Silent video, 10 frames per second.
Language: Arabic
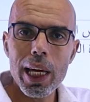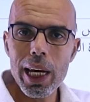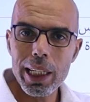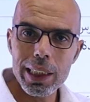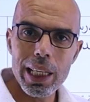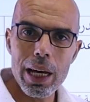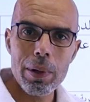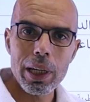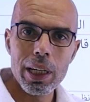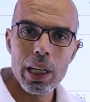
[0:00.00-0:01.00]
حلها
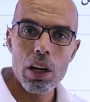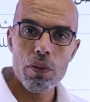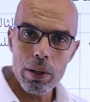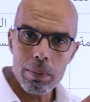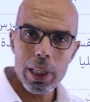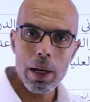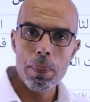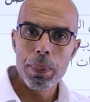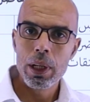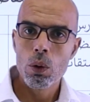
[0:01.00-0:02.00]
قدامك
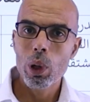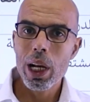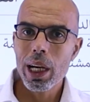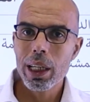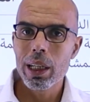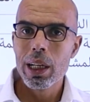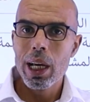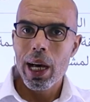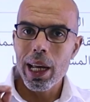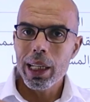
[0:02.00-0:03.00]
فهمتها ولكن
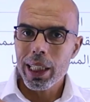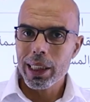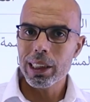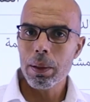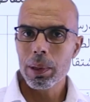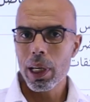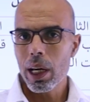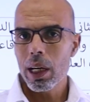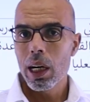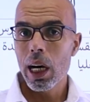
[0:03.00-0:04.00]
هل انت
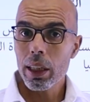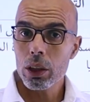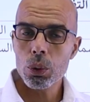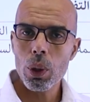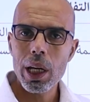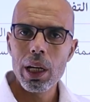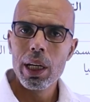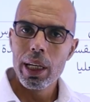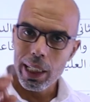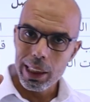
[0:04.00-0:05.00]
اكتسبتها هذا السؤال
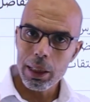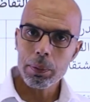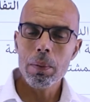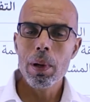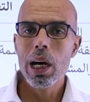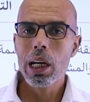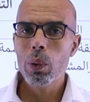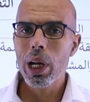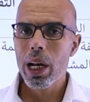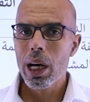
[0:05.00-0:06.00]
اكتسبت المهاره
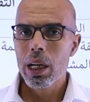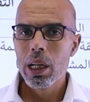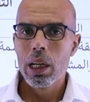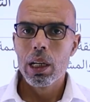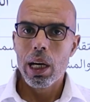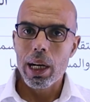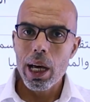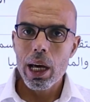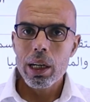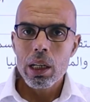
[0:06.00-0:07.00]
ولا لا
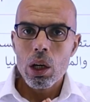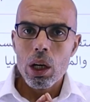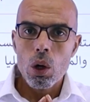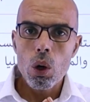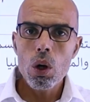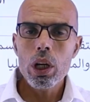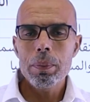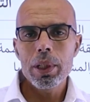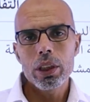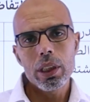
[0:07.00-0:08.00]
الان هون
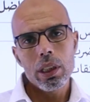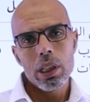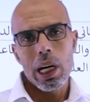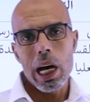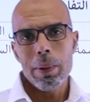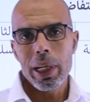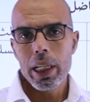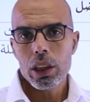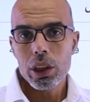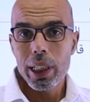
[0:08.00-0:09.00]
بيجي عمل
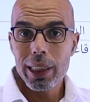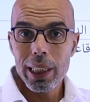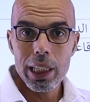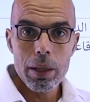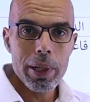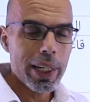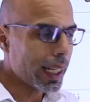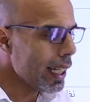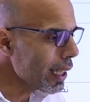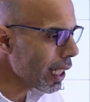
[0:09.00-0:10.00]
ايش التدريب
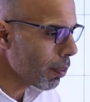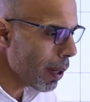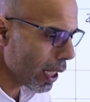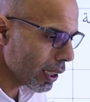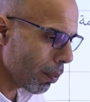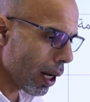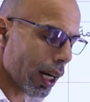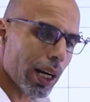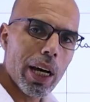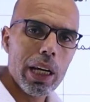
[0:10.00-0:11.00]
انك انت تمارس
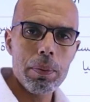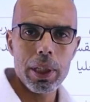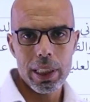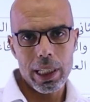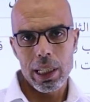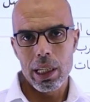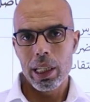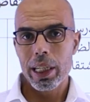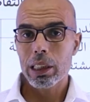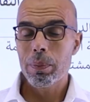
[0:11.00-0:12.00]
المهاره هاي بايدك
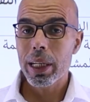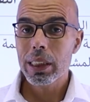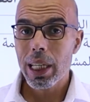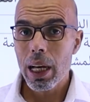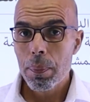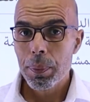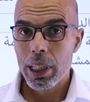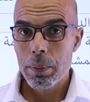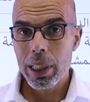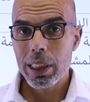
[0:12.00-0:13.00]
انك تمارسها
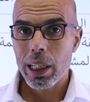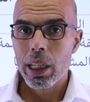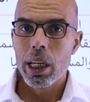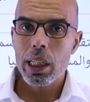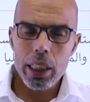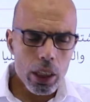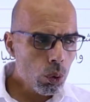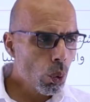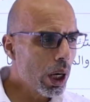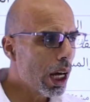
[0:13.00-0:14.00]
بايدك كثير
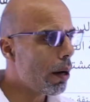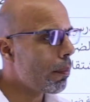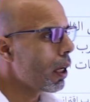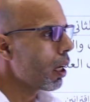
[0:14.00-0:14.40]
طلاب